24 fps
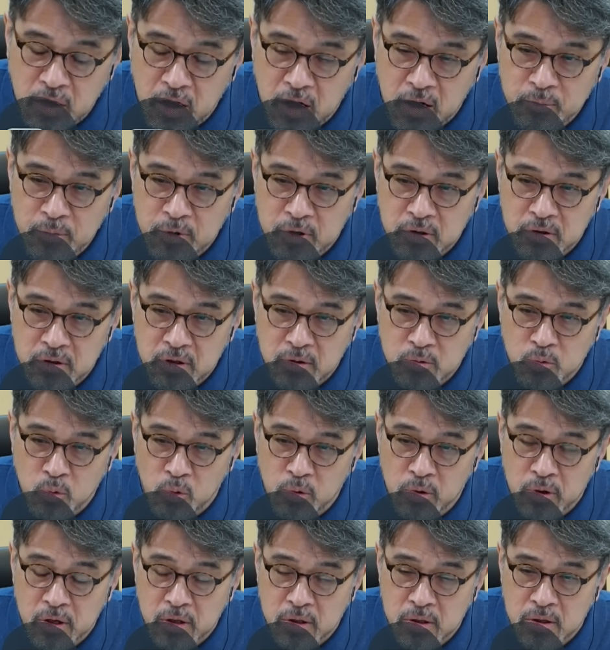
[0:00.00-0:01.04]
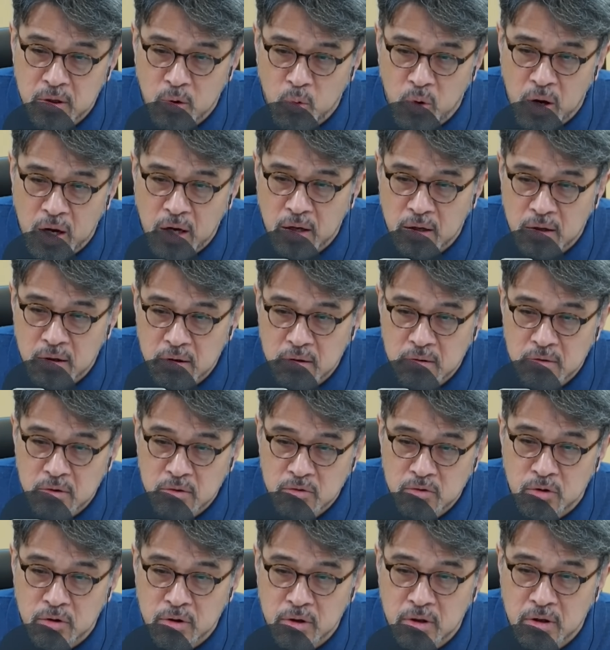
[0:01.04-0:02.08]
까면 그냥 논란은 그냥 확
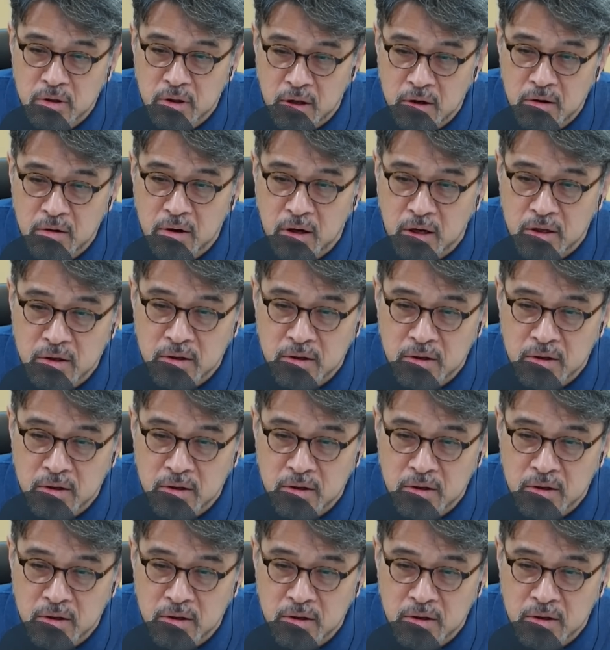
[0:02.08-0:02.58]
정리가 되는 거